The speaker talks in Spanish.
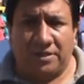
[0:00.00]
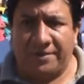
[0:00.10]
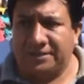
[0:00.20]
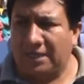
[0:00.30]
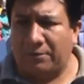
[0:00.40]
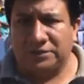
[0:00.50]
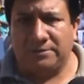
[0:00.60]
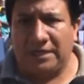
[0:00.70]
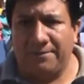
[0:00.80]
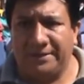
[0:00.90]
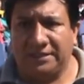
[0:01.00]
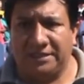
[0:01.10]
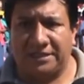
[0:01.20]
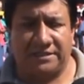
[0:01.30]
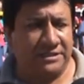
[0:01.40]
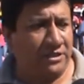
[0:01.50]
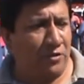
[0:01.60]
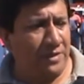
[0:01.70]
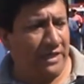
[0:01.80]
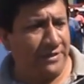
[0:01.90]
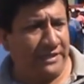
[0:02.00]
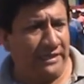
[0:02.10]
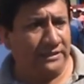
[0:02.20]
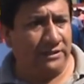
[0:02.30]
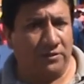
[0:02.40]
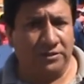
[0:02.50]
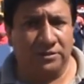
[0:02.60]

debe ser aproximadamente de 35 mil habitantes, ¿no?